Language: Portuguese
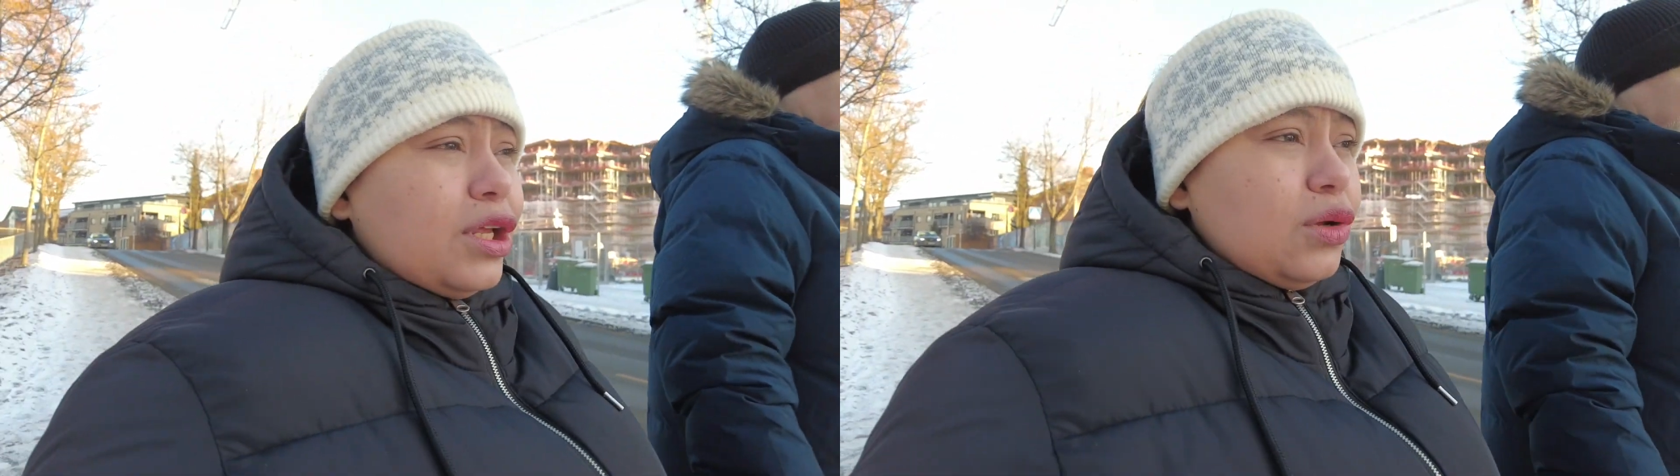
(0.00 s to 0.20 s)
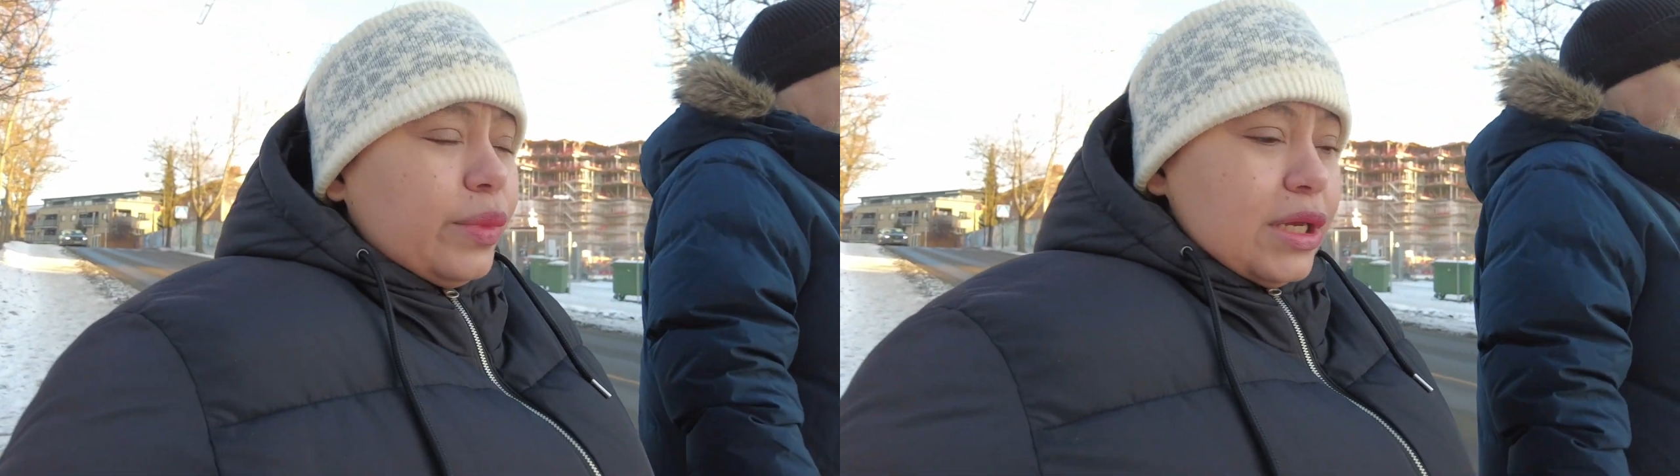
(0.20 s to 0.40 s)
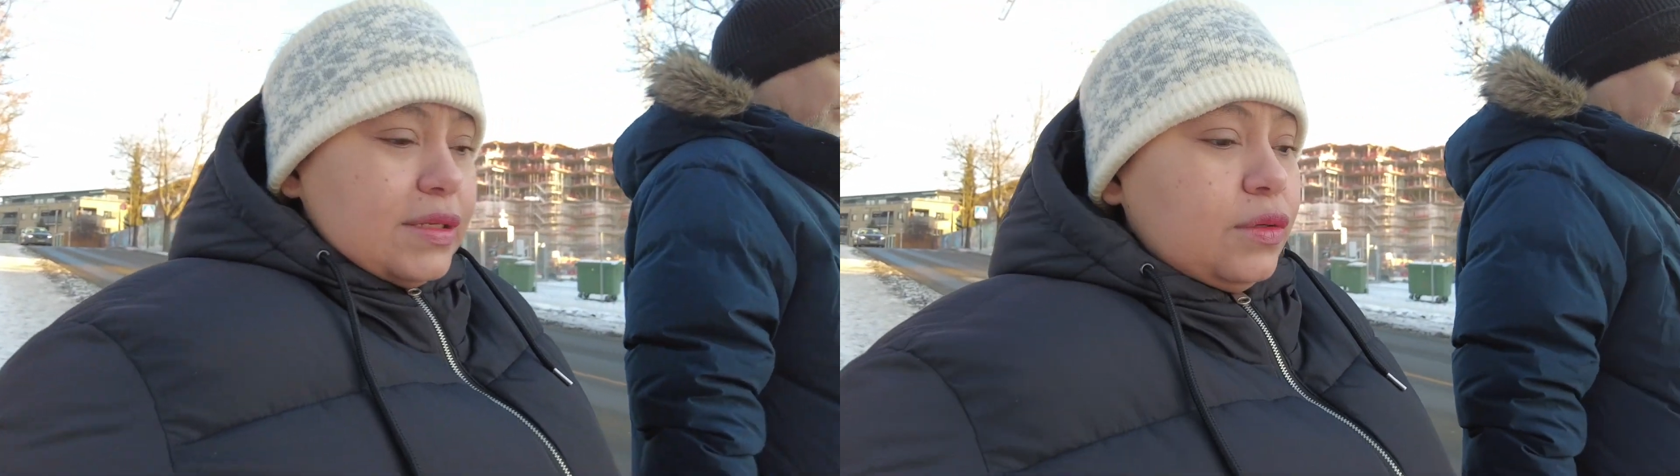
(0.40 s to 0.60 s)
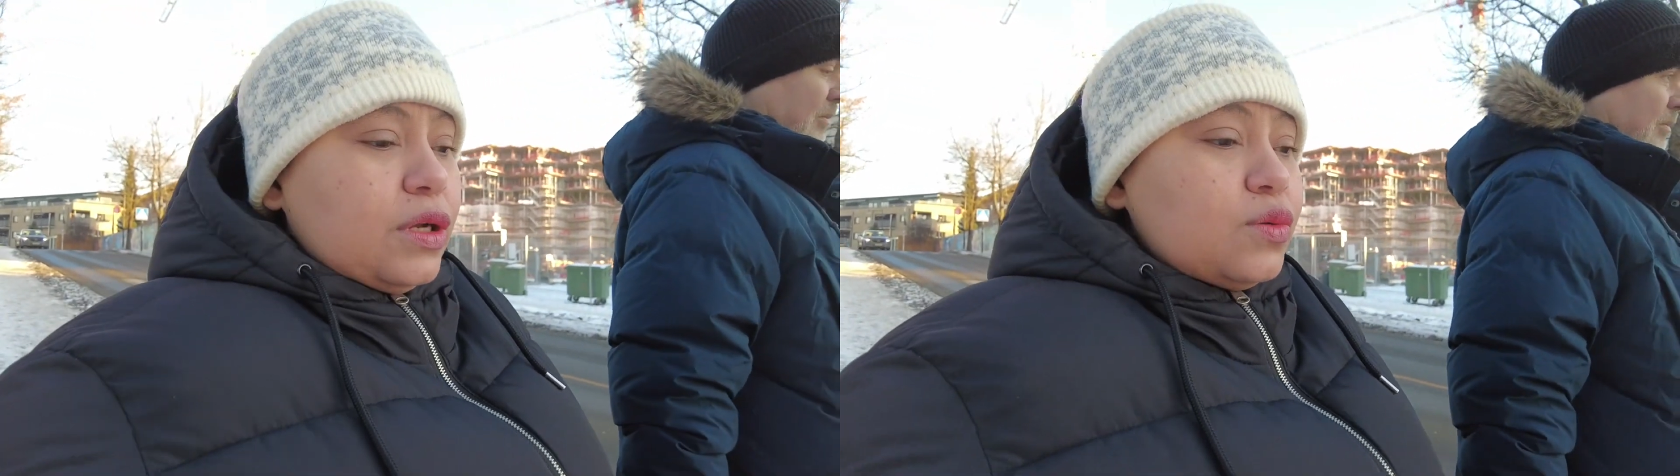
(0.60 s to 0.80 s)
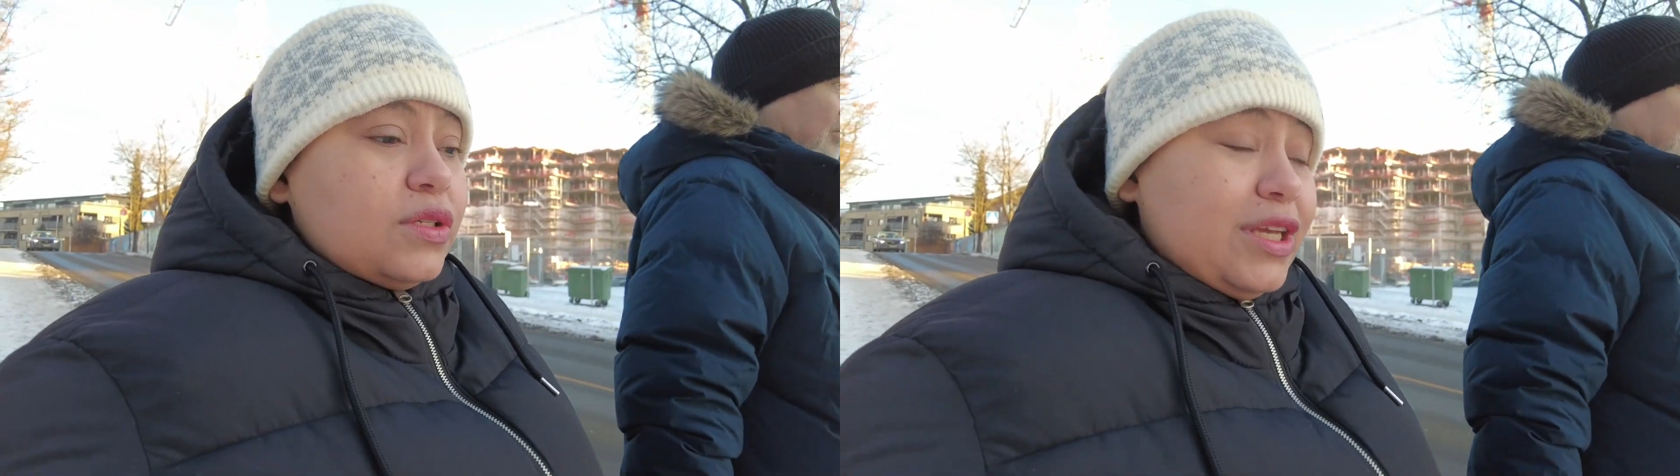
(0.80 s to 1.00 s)
que no Brasil
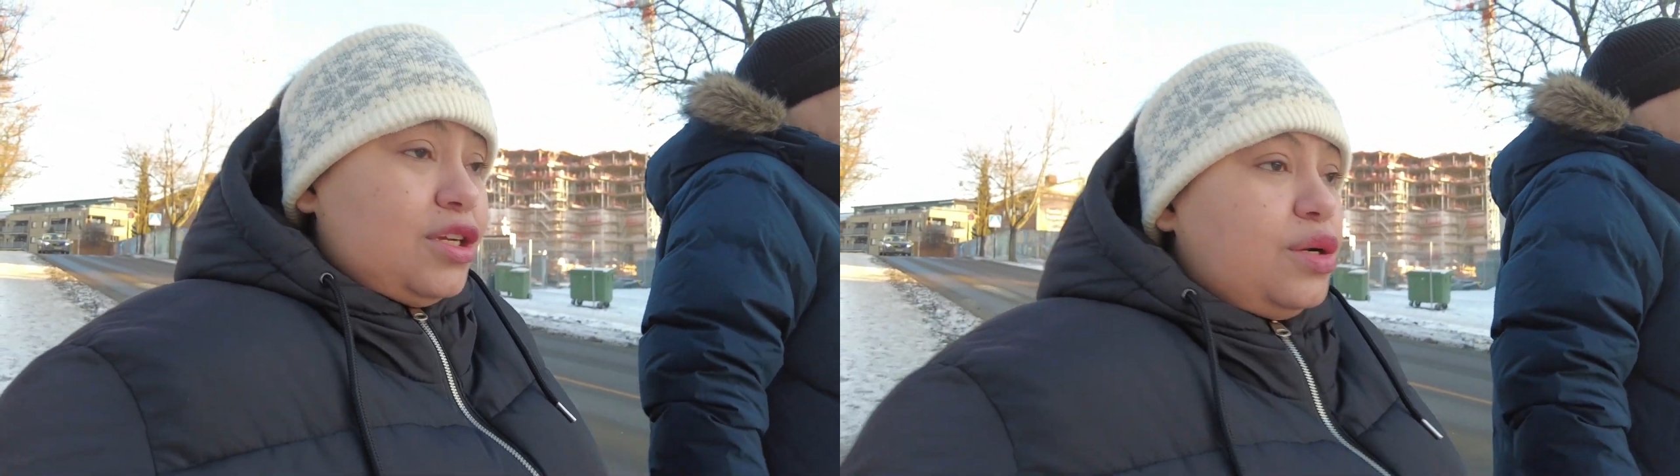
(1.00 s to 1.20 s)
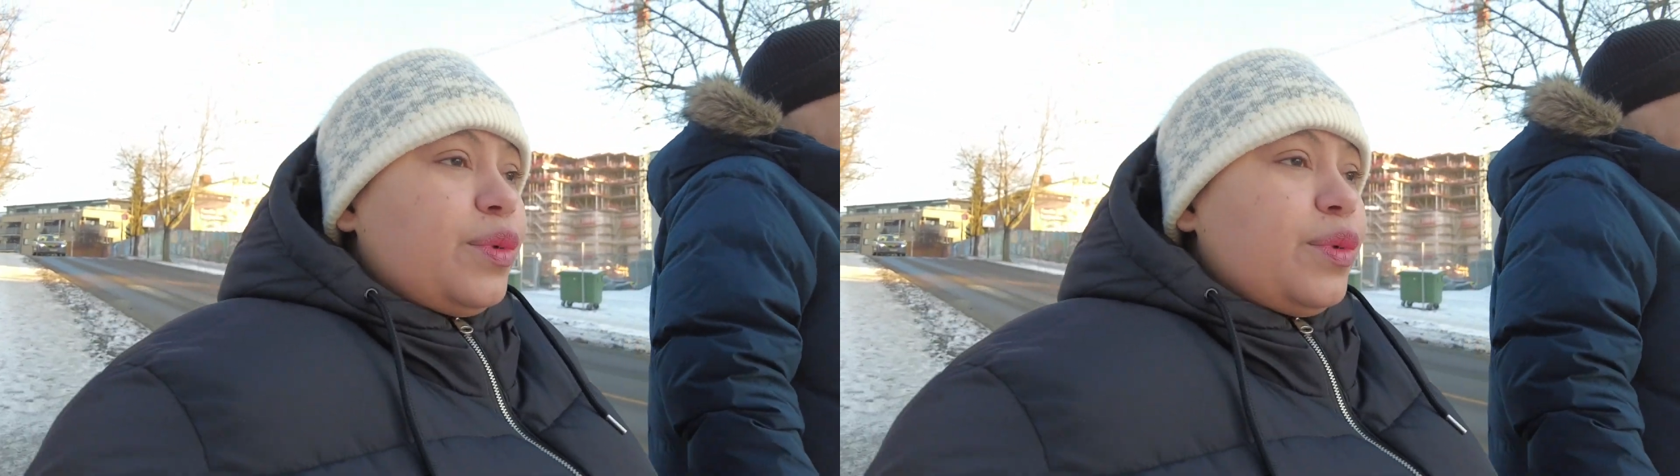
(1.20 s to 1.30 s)
não seja,